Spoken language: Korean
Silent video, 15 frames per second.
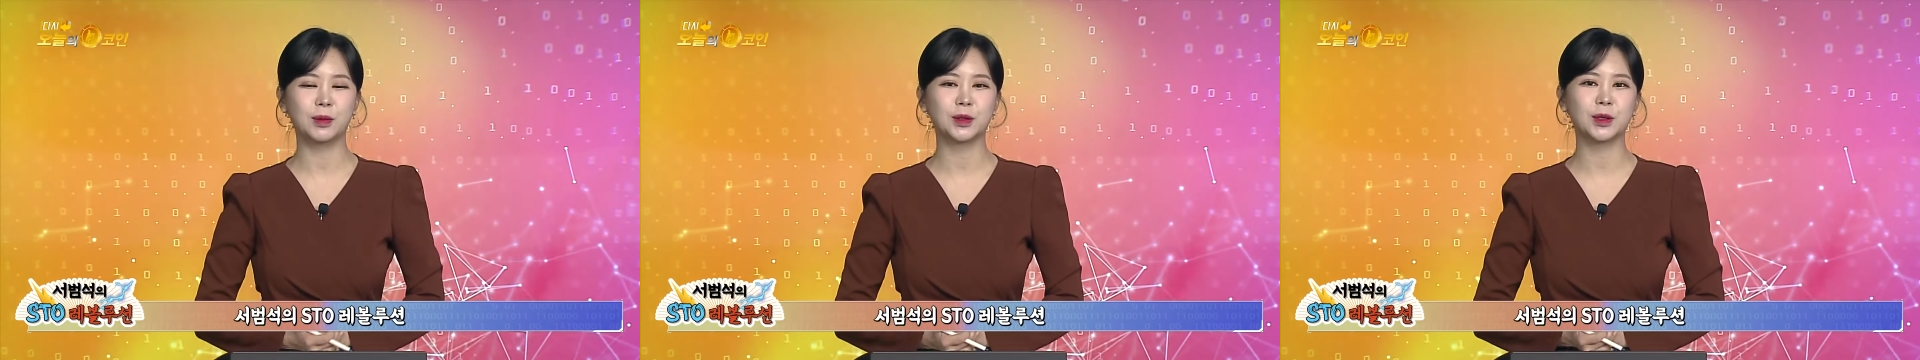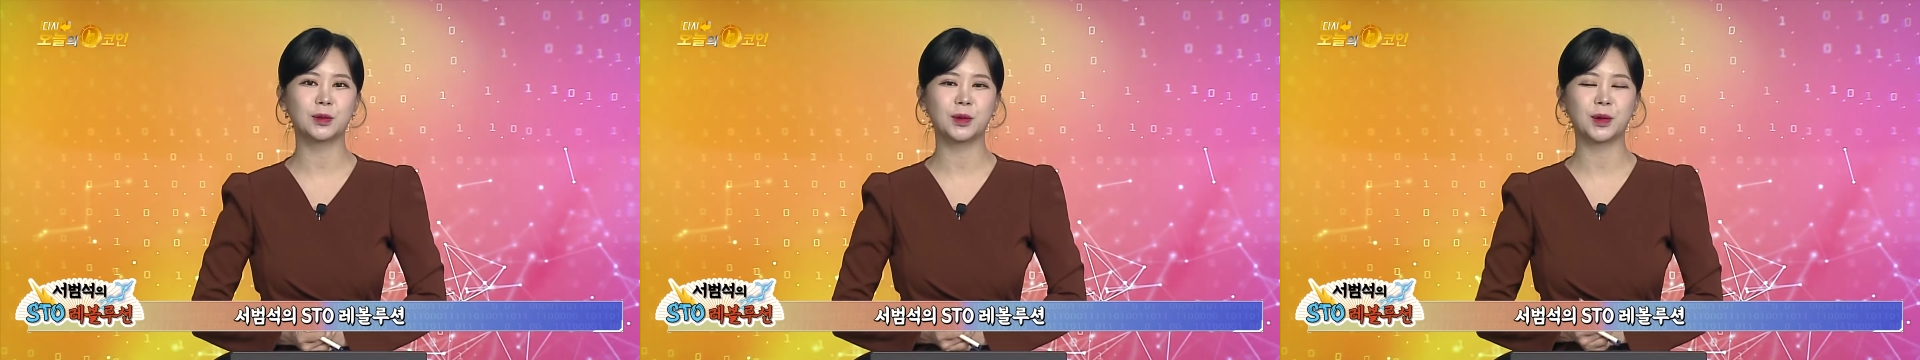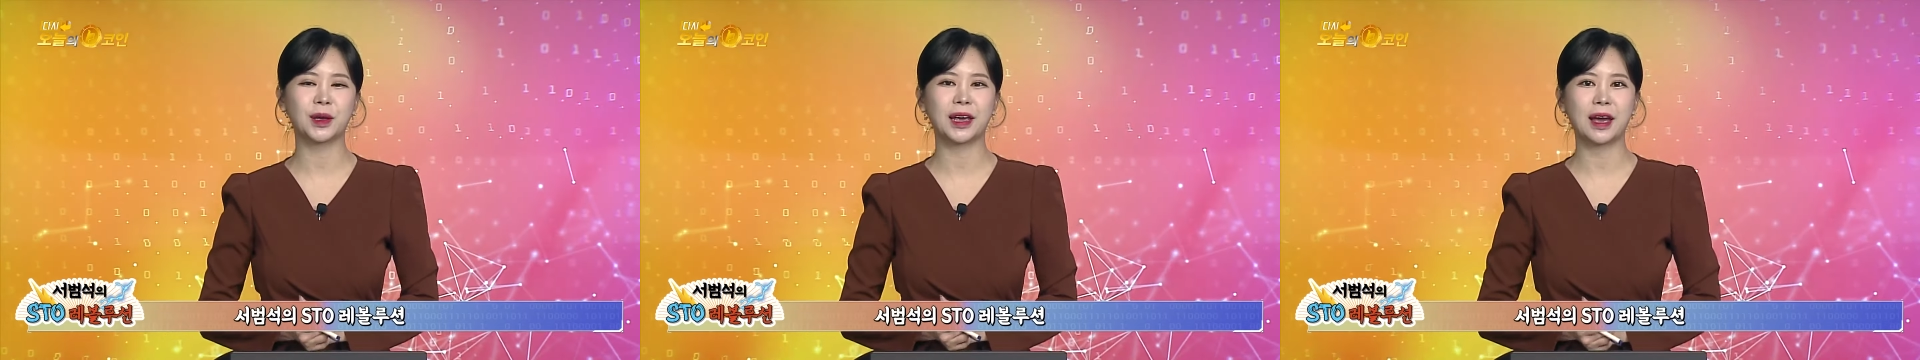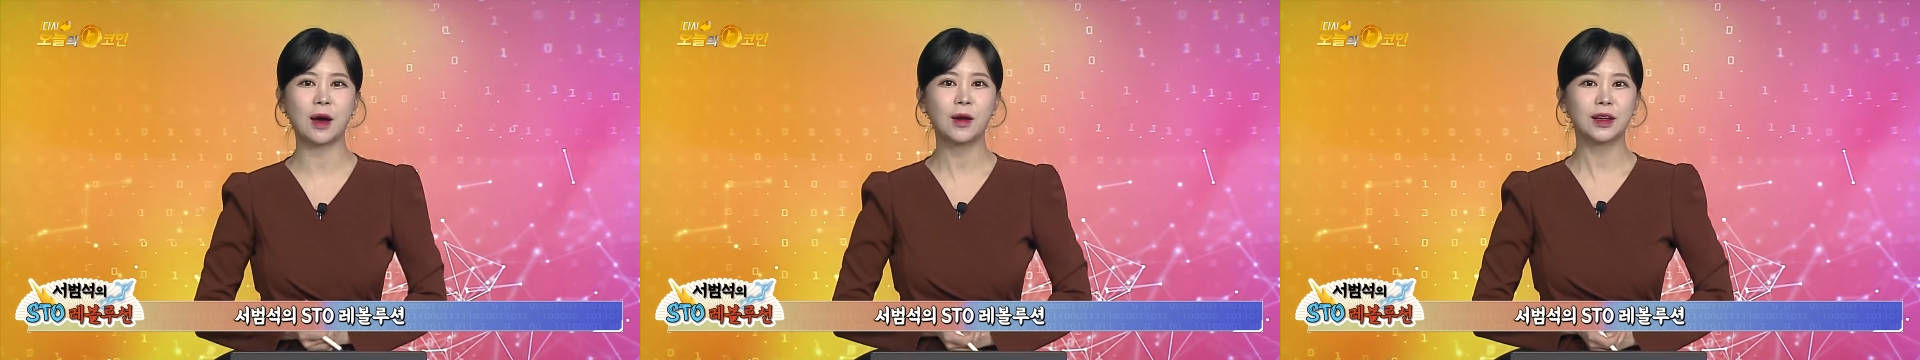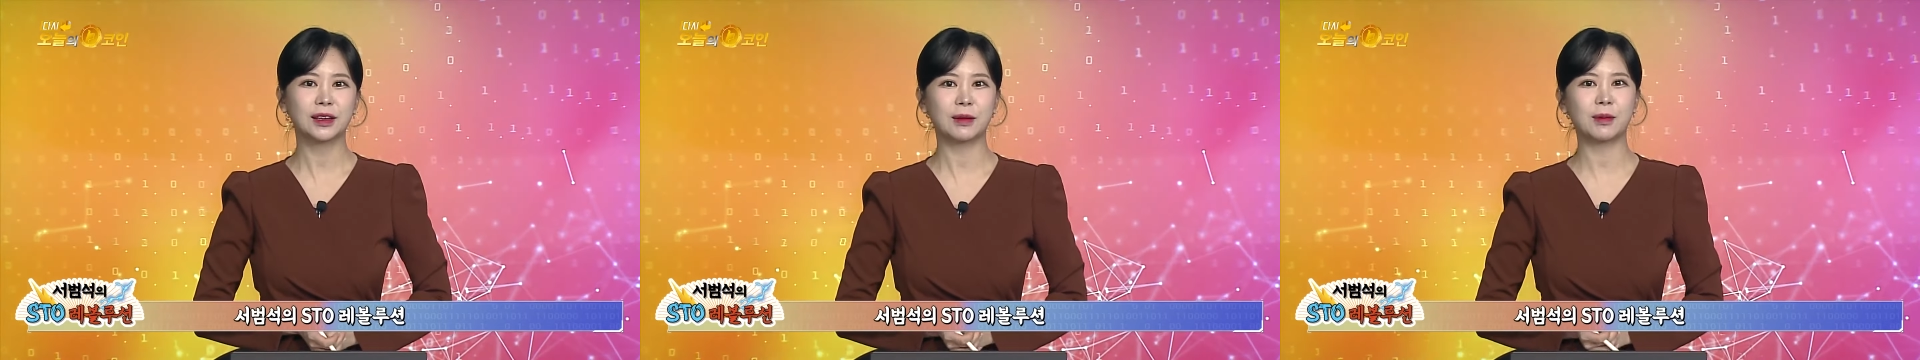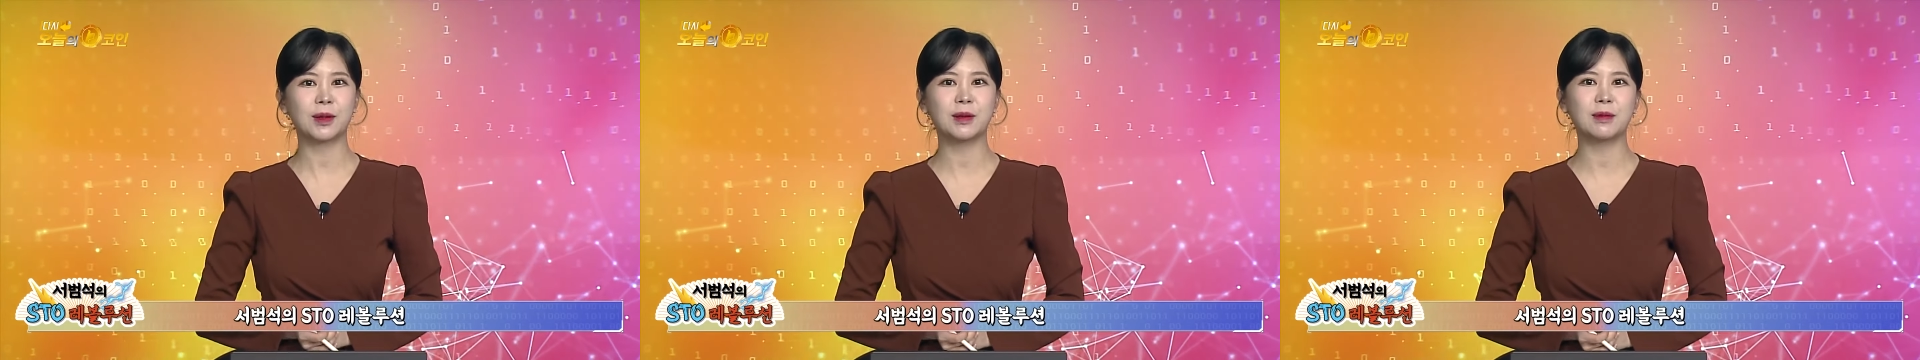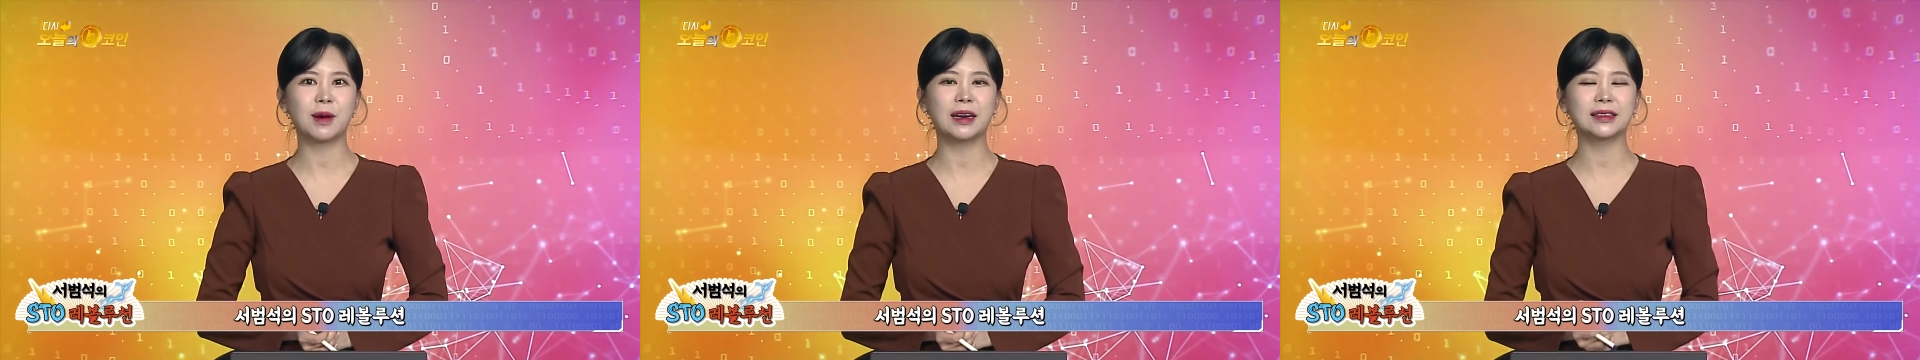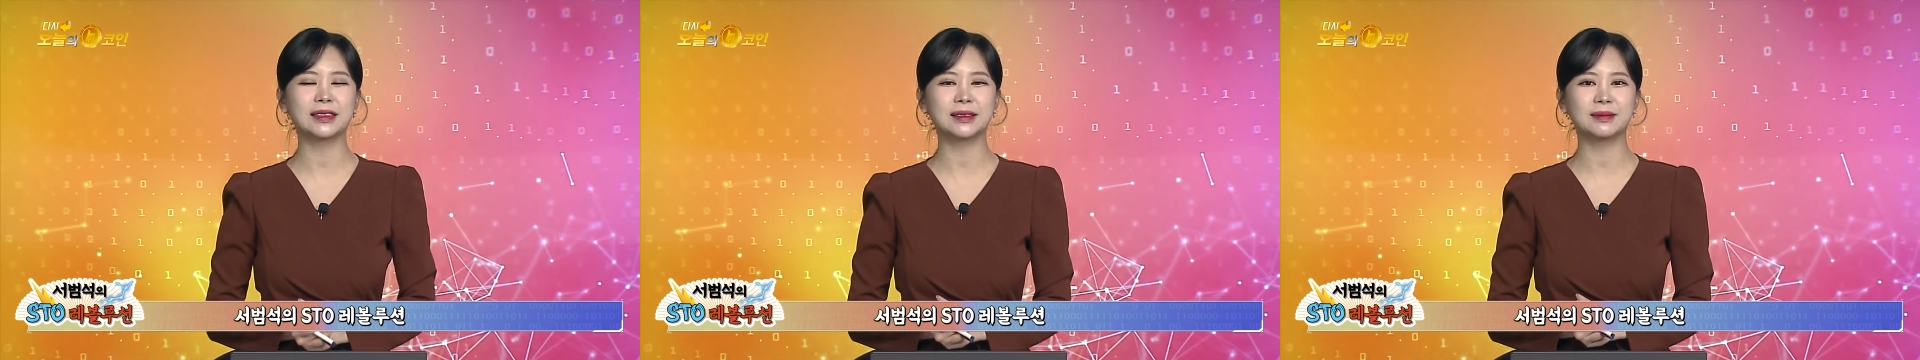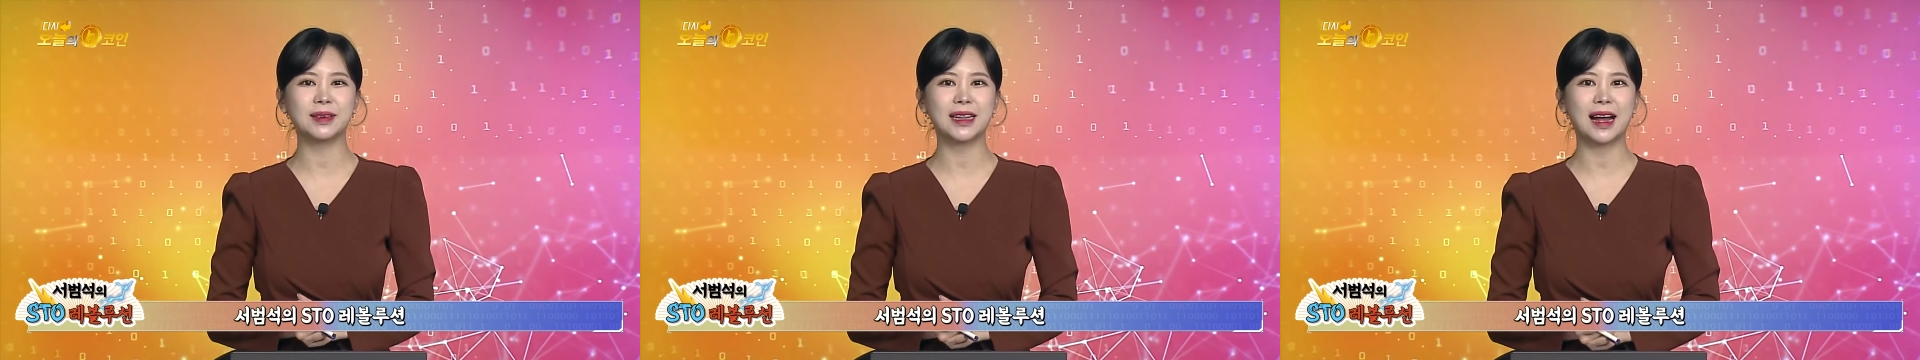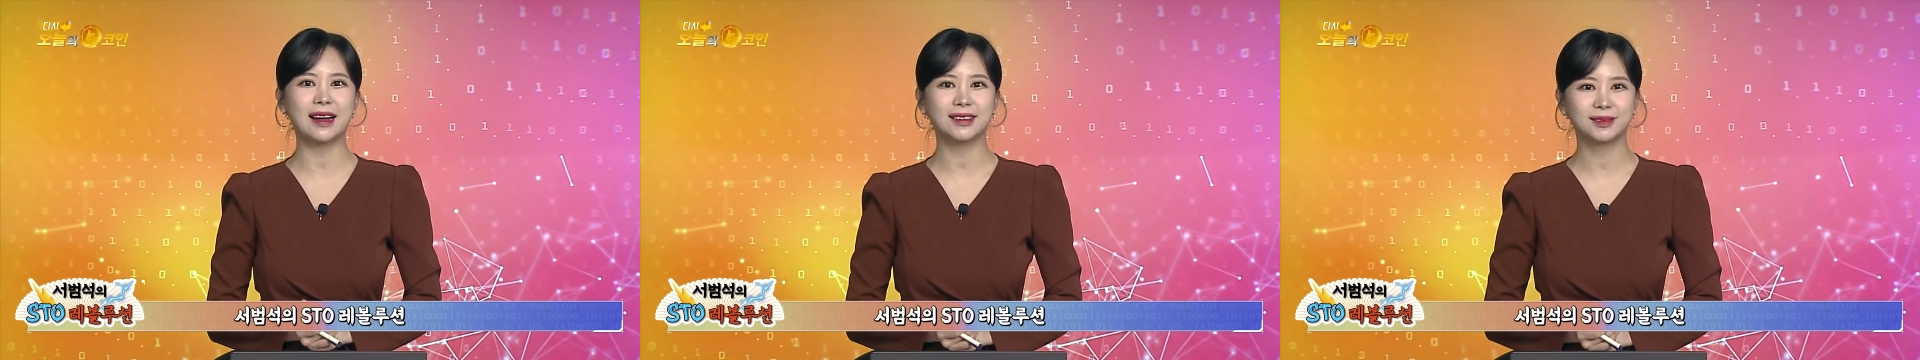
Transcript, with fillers: 모셔볼게요. 대표님 반갑습니다.